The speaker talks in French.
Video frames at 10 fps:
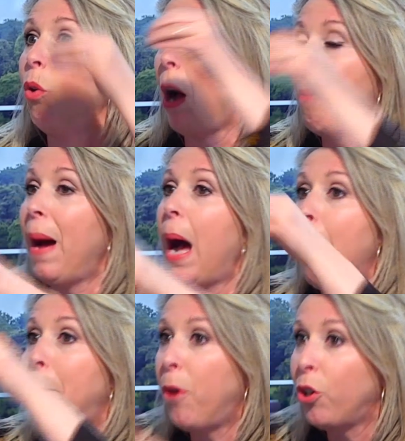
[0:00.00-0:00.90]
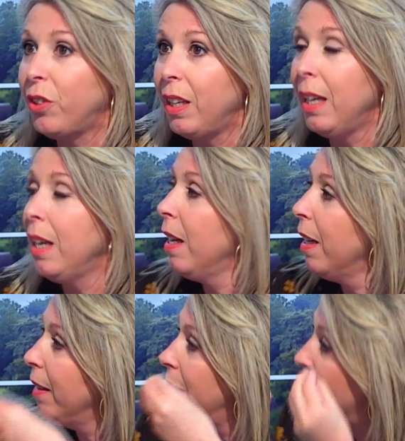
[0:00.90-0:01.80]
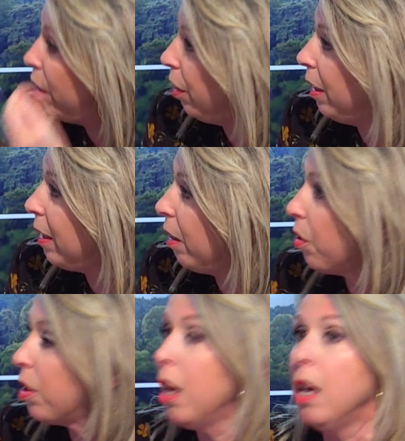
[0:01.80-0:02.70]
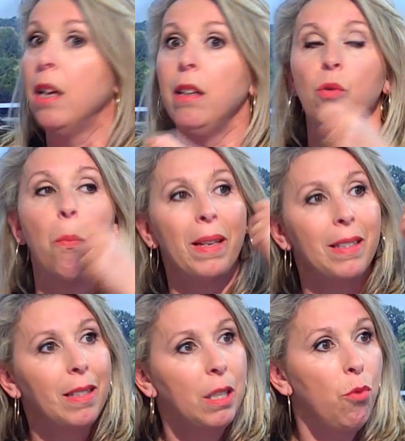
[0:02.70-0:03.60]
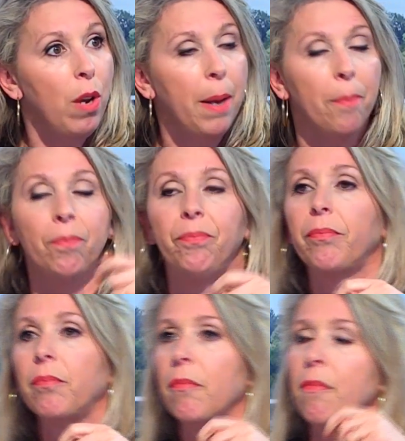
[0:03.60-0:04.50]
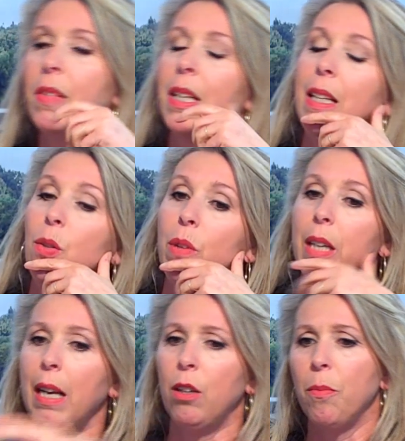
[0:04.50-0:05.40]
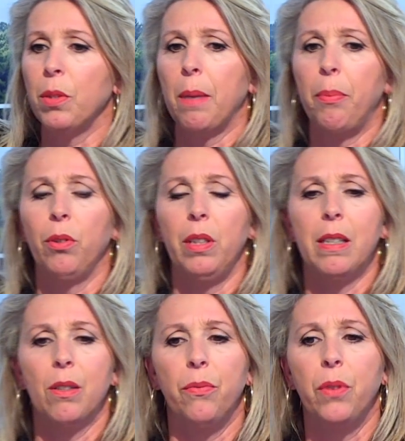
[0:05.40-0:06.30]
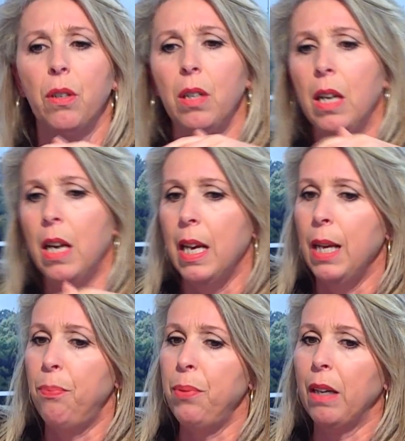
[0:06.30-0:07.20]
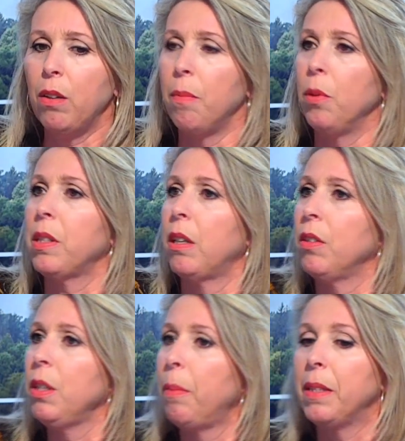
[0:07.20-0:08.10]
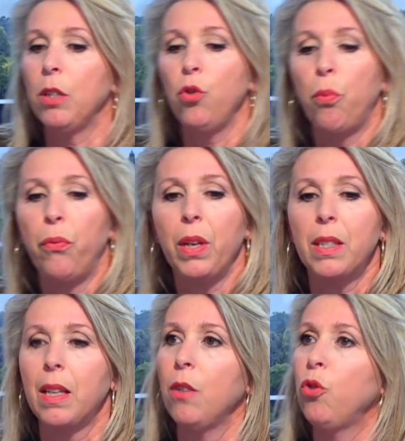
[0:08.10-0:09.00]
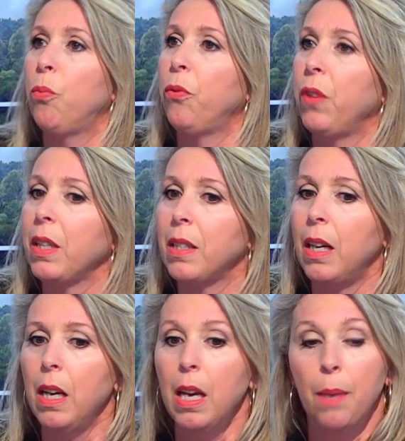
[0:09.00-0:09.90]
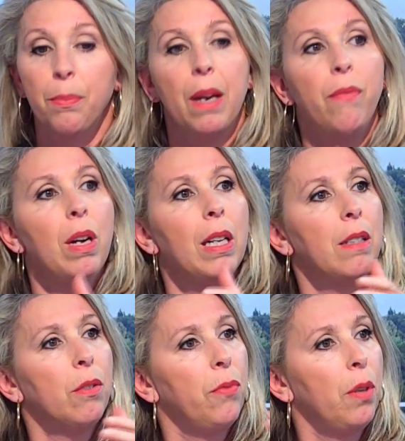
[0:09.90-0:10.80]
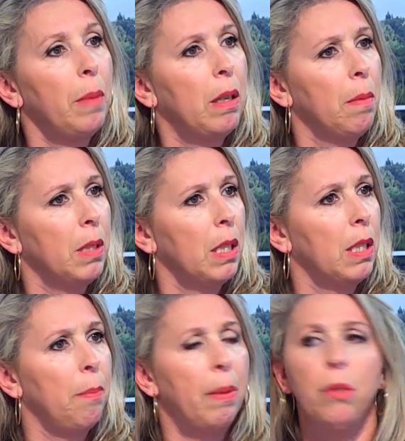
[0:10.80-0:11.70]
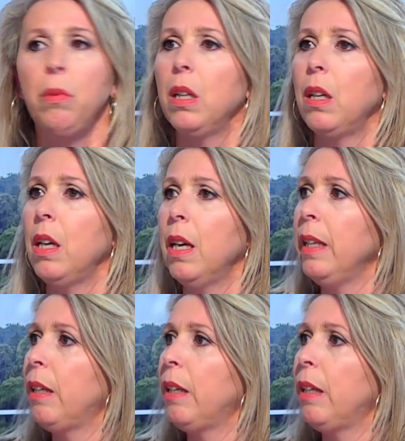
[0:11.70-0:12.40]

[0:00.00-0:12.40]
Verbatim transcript: leur a pas apporté des connaissances, ils n'ont pas stimulé. Et donc, elle commence à prendre les enfants. Et puis elle commence à leur dire, bah tiens, tu peux faire ça, tu peux faire ça. Puis elle voit que les enfants, ils commencent à s'épanouir, ils